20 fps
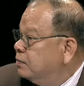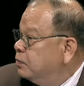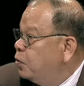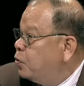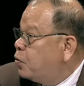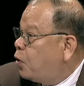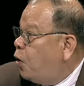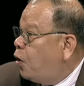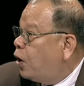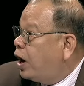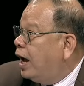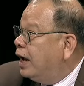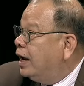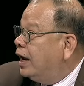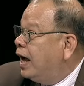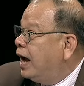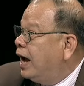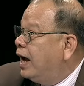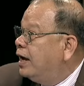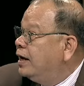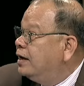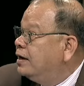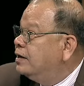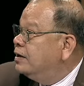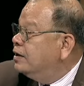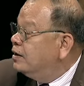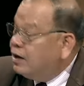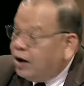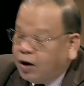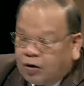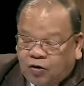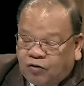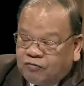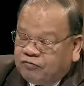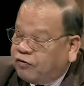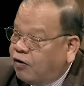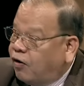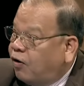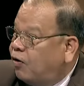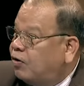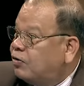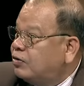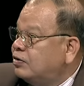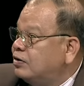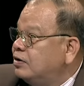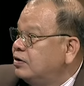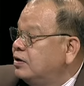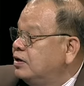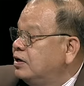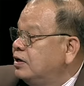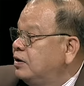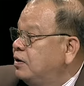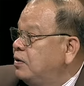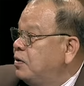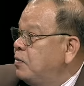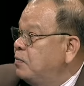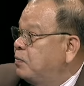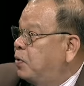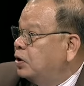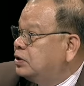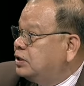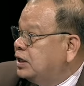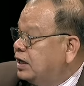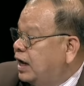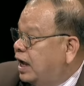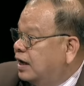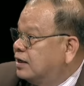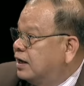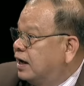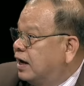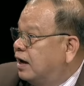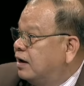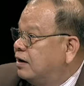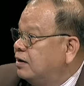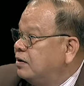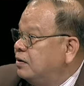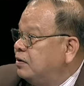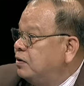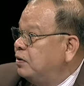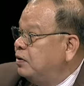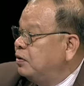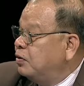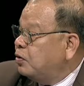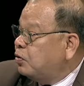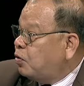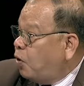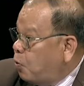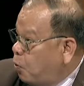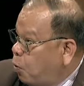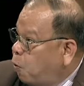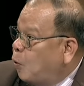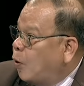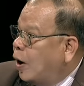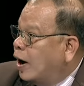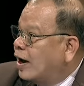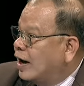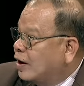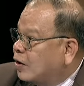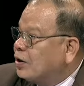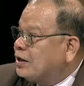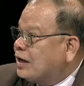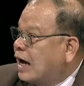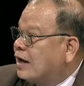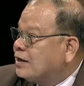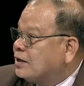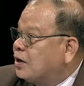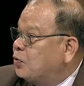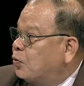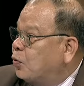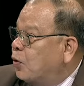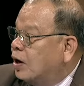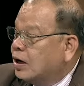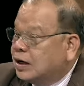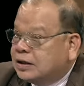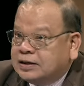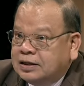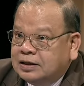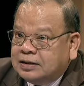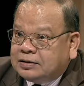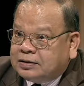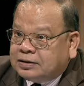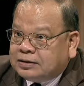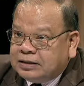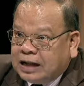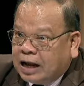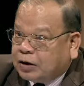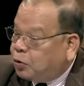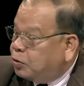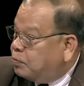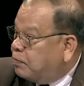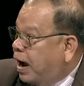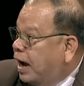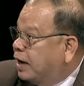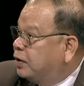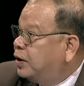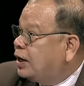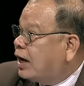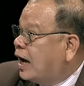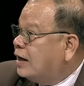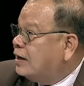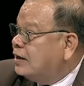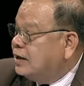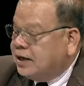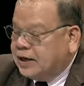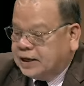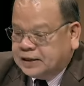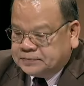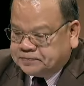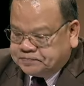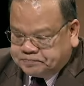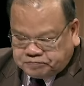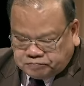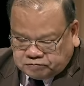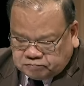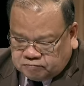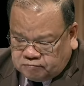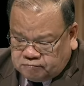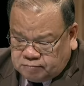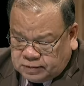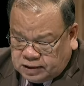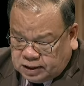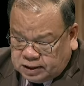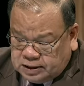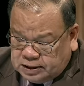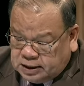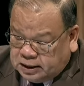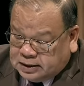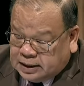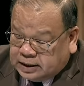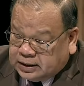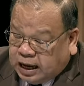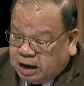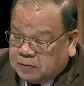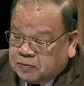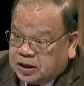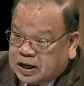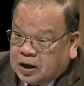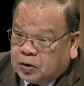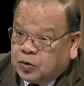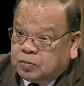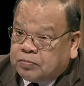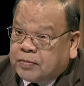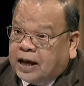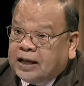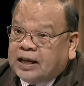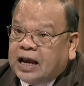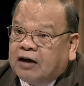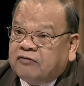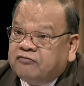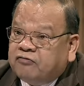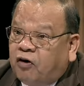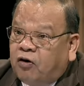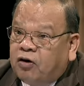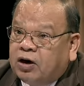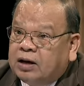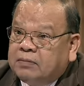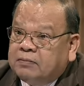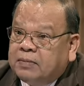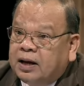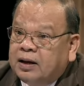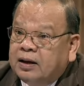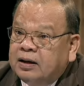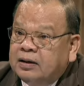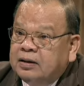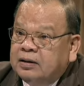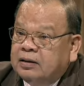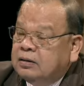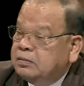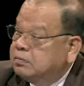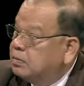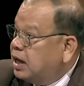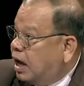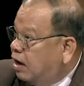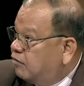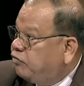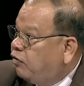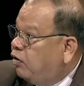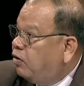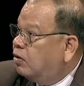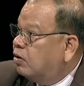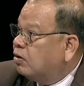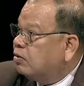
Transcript: ผู้ก่อการร้าย ครับ เราก็ฟ้อง เพราะฉะนั้นเนี่ยก็ห่วงอ่ะค่อนข้างจะห่วง คือนักกฎหมายด้วยกันเนี่ยนะฮะจริงๆ ถามว่านักกฎหมายอยากฟ้องกันไหมครับ ไม่อยากฟ้องหร